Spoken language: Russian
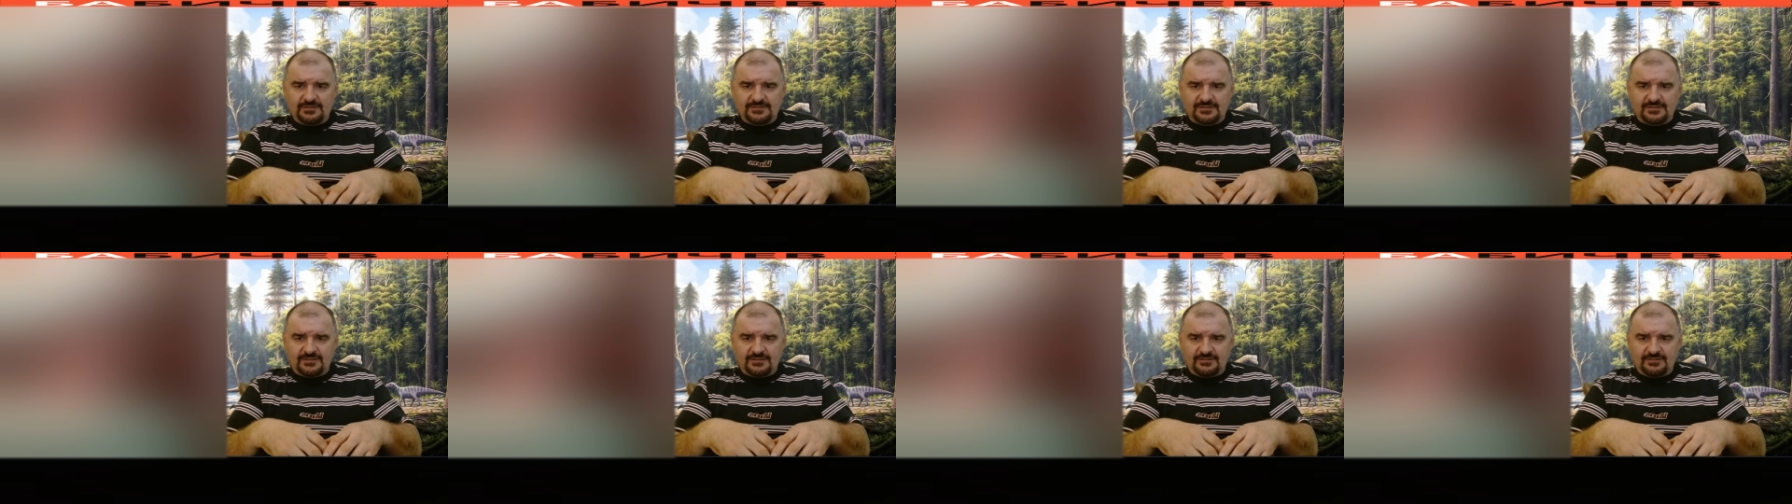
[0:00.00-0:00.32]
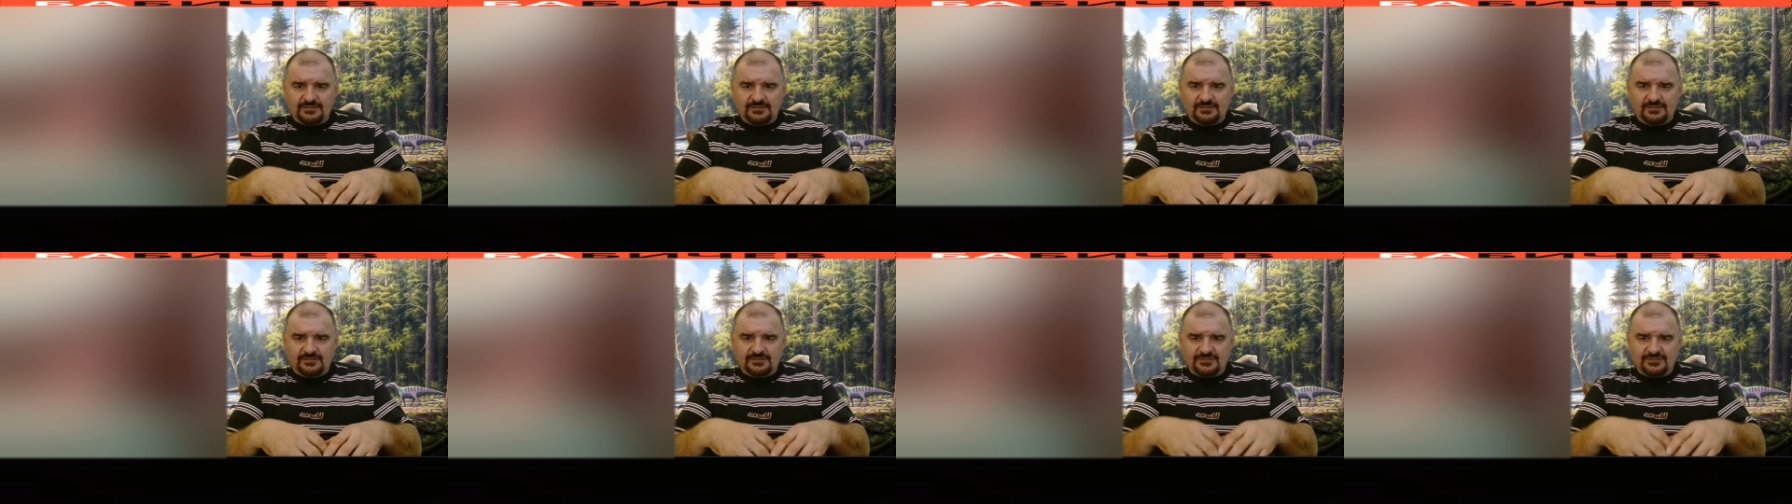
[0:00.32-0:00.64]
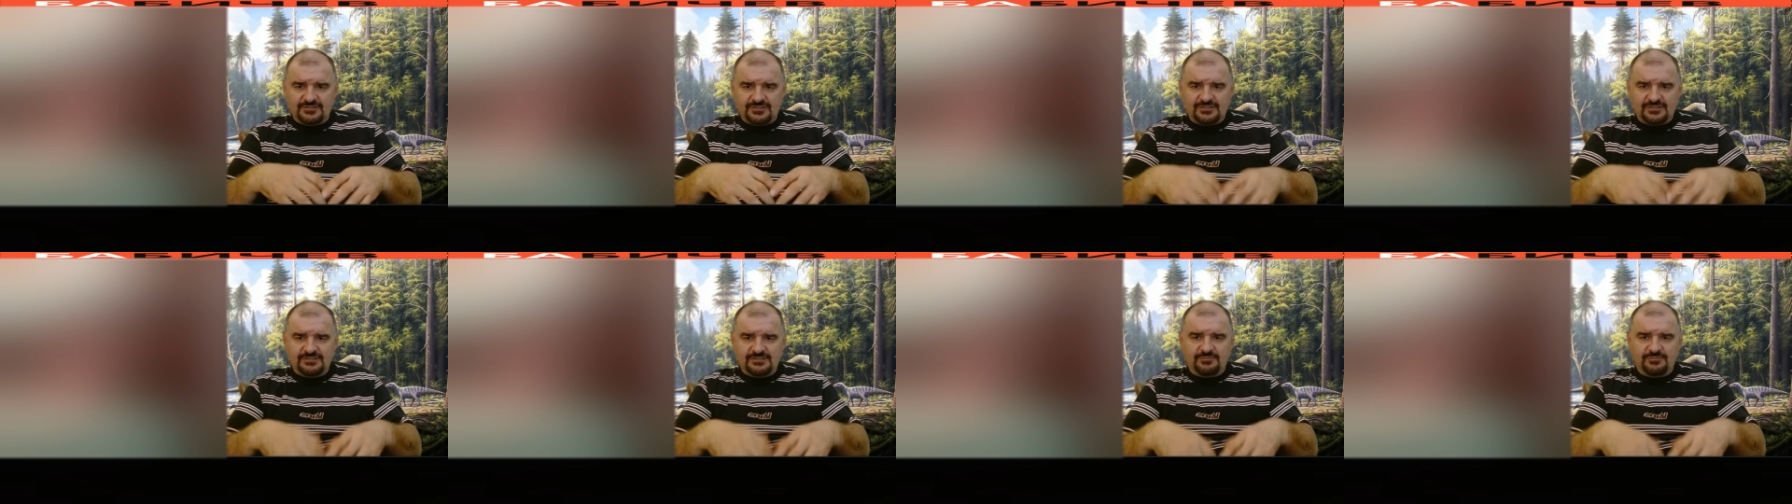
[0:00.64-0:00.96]
зародилась
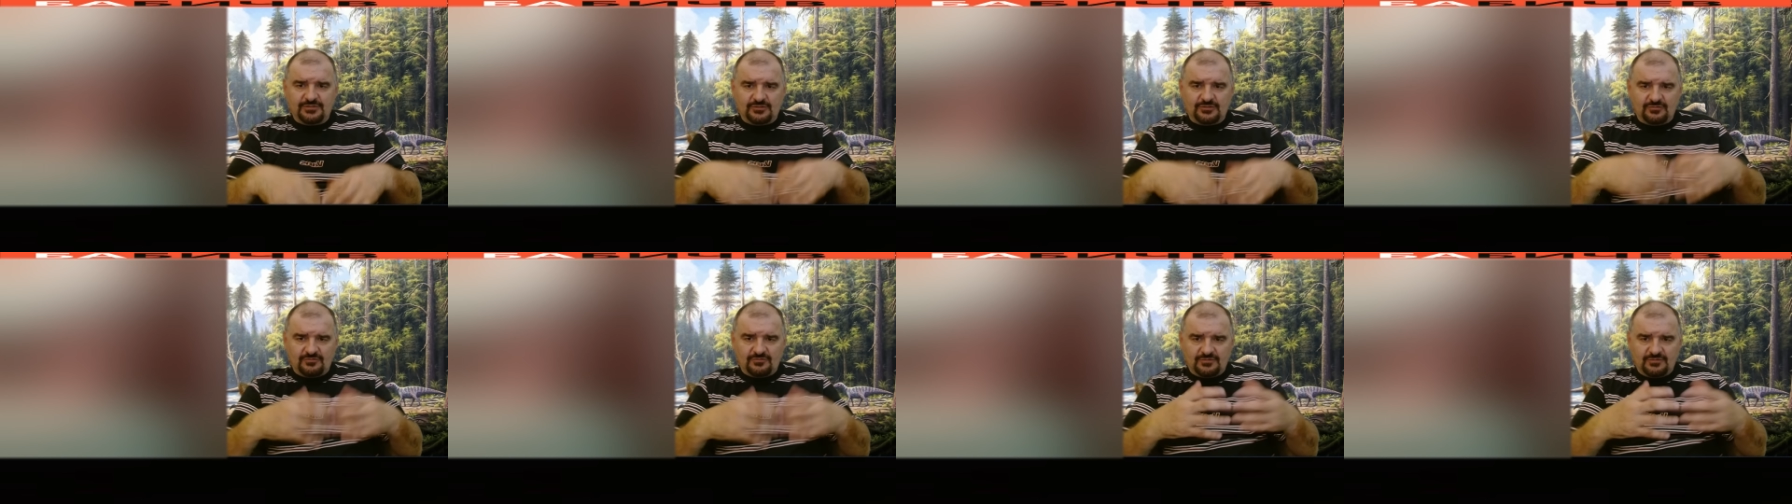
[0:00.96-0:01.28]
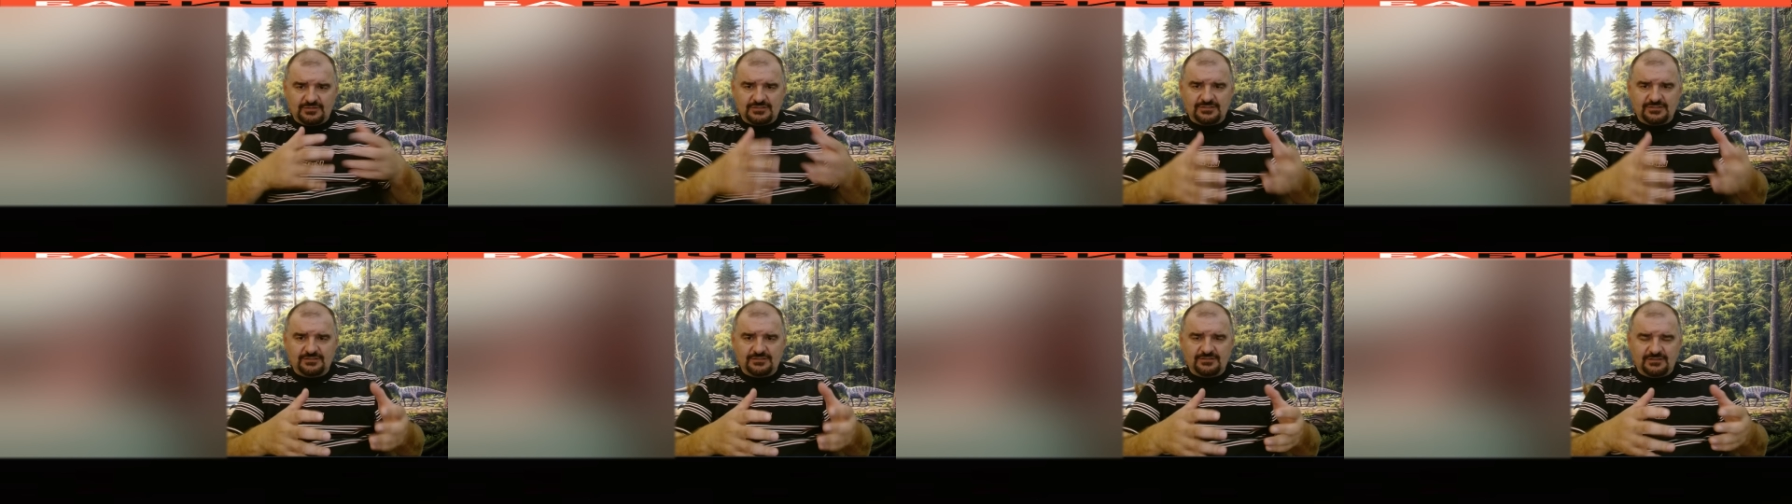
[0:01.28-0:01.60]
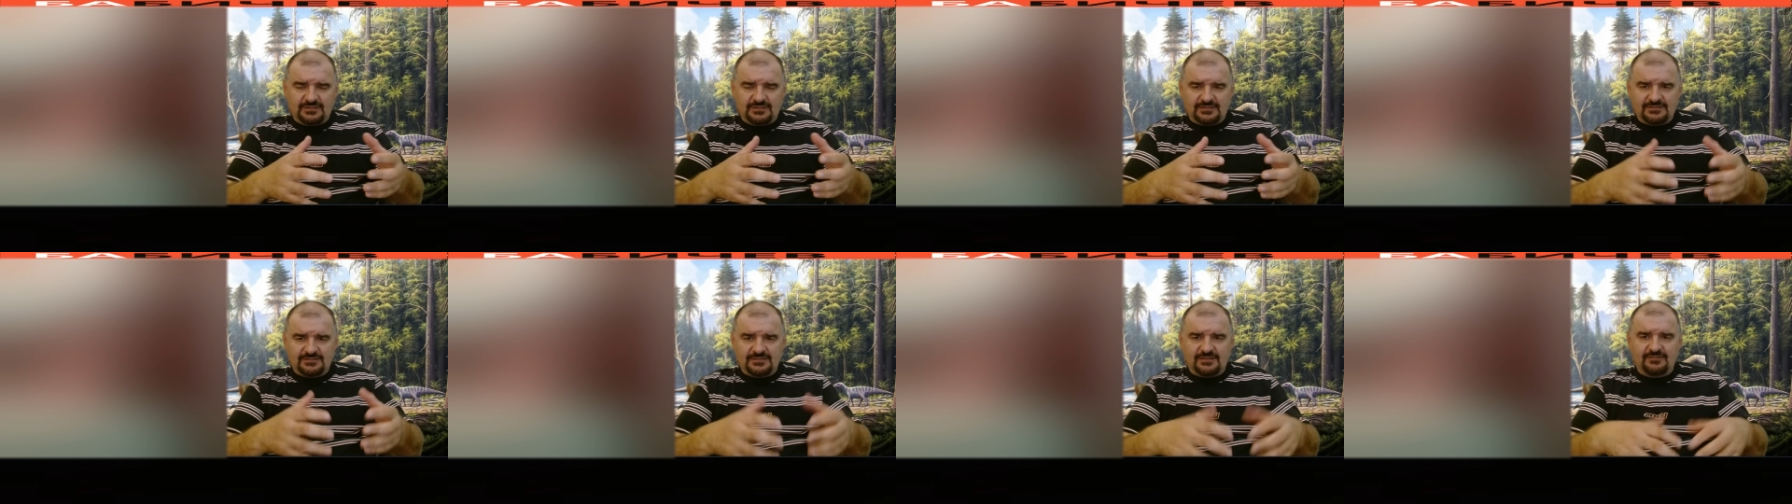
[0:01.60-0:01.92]
жизнь, потом вышли
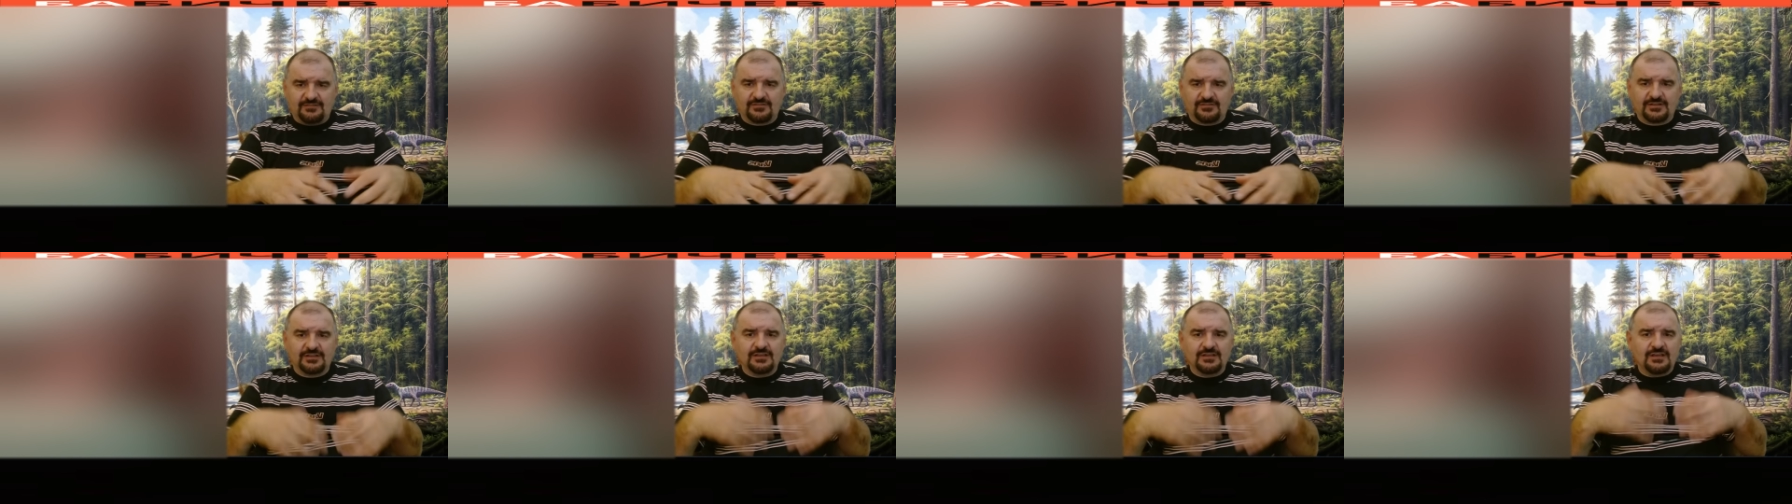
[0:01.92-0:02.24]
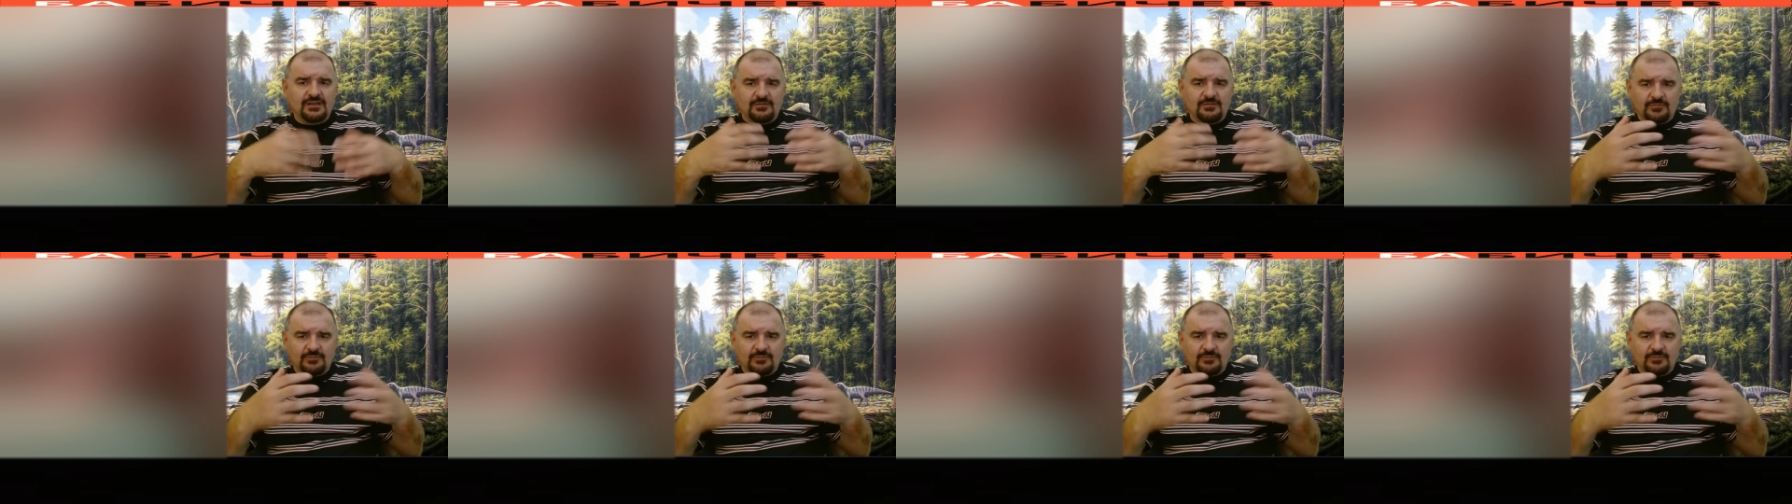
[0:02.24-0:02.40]
динозавры,